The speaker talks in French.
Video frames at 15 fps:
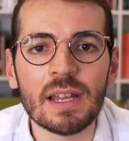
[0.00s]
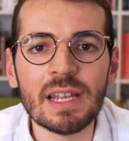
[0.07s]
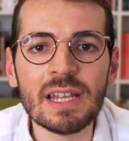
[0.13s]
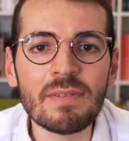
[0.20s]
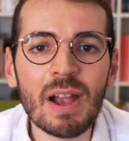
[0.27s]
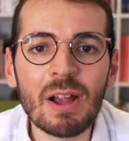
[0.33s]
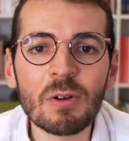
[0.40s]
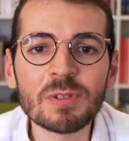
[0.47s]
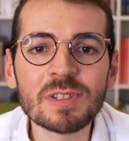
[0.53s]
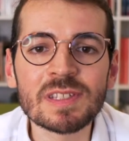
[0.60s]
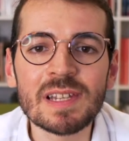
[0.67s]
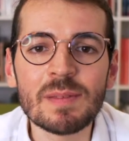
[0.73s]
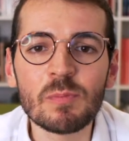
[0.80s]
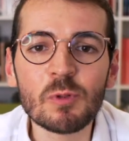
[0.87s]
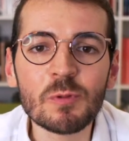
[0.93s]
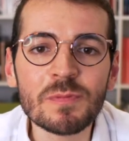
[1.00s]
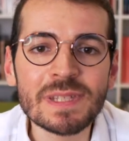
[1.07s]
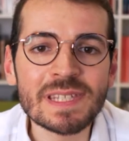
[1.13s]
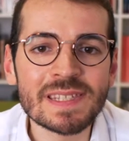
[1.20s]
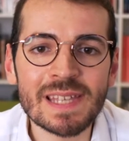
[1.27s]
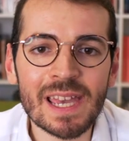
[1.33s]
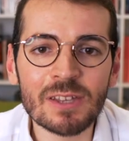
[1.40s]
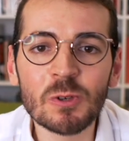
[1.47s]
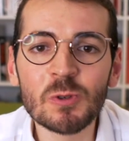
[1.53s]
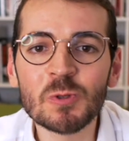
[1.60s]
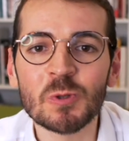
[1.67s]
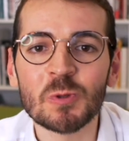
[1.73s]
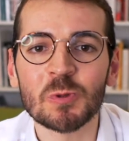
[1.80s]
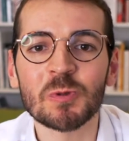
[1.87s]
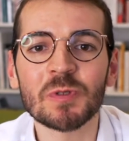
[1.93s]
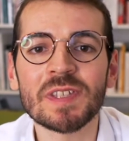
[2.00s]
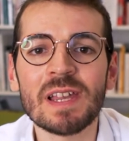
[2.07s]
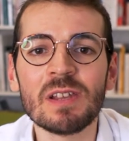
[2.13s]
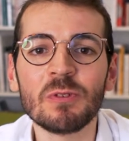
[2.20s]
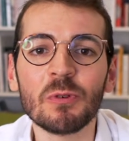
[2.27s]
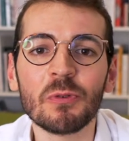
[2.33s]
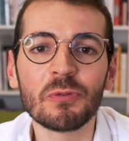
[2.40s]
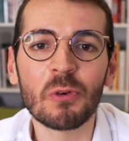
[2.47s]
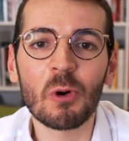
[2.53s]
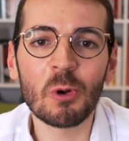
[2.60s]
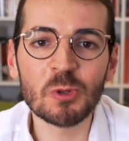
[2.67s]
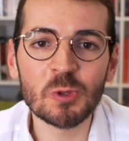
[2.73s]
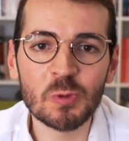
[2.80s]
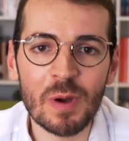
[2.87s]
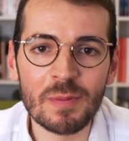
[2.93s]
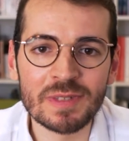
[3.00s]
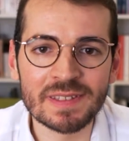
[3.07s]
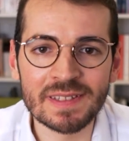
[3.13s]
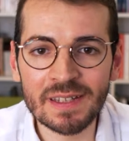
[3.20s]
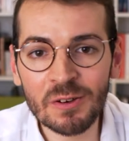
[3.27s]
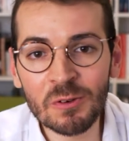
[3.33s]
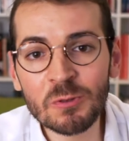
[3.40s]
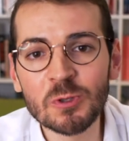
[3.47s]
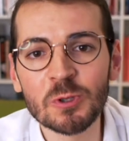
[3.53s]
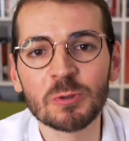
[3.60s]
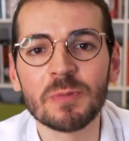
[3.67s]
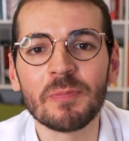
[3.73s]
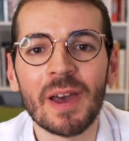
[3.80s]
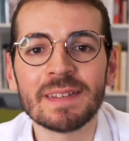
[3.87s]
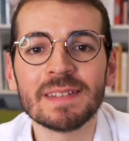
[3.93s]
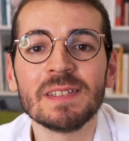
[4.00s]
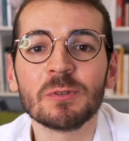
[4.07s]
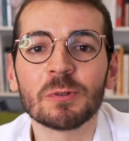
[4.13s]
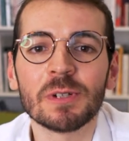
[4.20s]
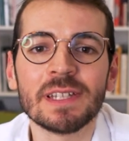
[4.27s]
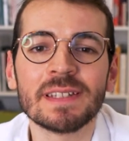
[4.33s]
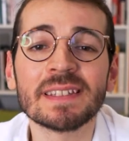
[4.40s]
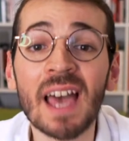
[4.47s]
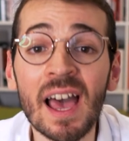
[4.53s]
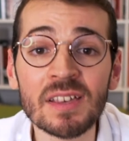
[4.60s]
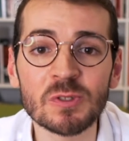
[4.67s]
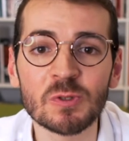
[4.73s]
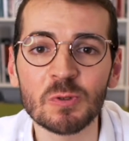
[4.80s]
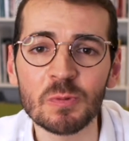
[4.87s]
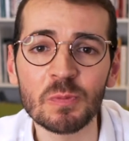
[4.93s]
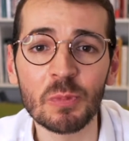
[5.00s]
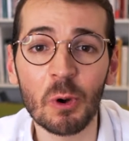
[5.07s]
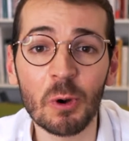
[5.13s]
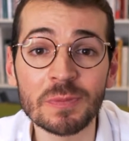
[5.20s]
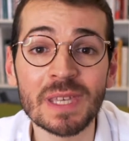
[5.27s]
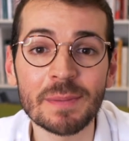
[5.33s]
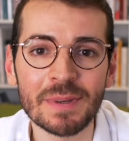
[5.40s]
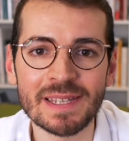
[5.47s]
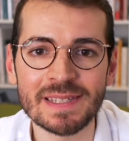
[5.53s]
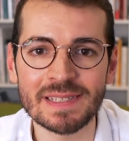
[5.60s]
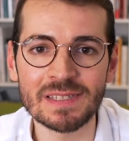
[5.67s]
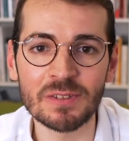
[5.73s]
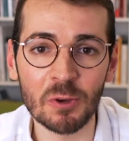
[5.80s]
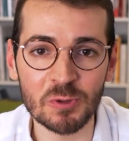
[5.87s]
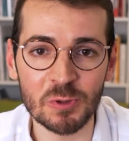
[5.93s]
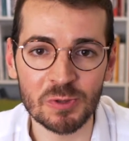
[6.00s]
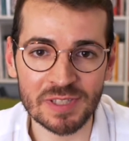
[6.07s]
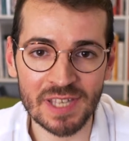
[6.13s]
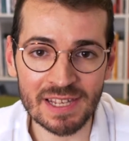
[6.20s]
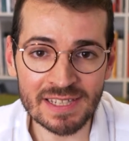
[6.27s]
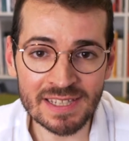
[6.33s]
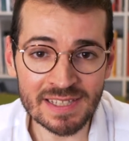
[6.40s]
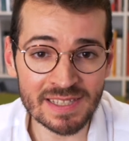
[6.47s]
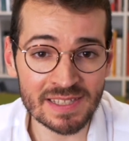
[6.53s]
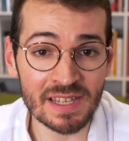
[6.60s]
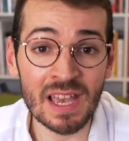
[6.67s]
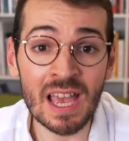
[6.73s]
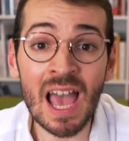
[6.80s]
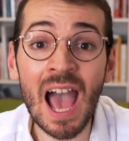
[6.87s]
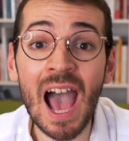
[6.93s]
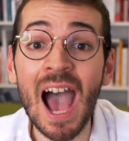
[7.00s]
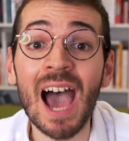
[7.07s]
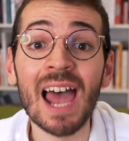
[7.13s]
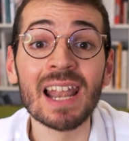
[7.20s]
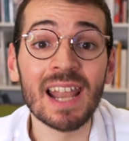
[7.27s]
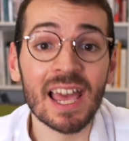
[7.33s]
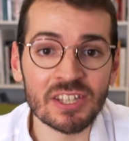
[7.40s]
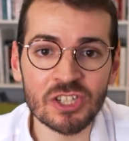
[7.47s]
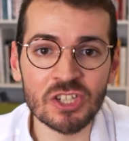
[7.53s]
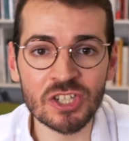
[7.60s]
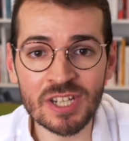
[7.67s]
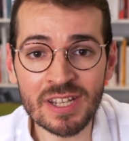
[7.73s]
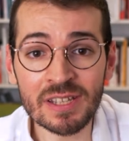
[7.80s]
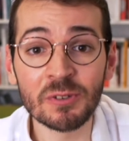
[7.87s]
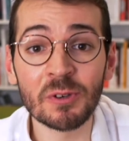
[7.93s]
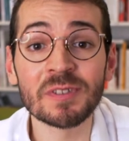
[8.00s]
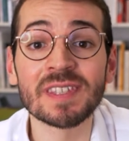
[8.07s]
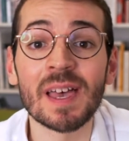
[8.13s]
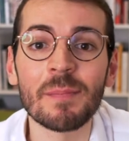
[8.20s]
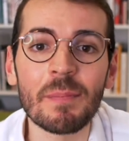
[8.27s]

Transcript: Les vacances les plus mystérieuses, ce sont celles de François Mitterrand. Je suis parti sur les traces du premier président socialiste à Laché, dans sa